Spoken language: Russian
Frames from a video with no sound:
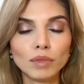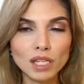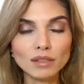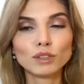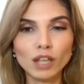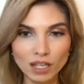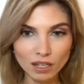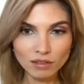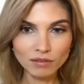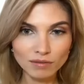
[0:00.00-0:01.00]
Меня зовут
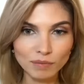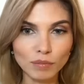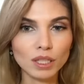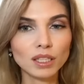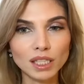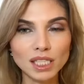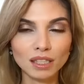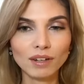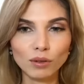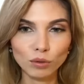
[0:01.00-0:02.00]
Аня, мне
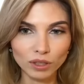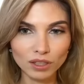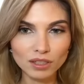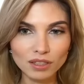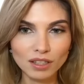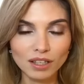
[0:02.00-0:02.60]
32 года,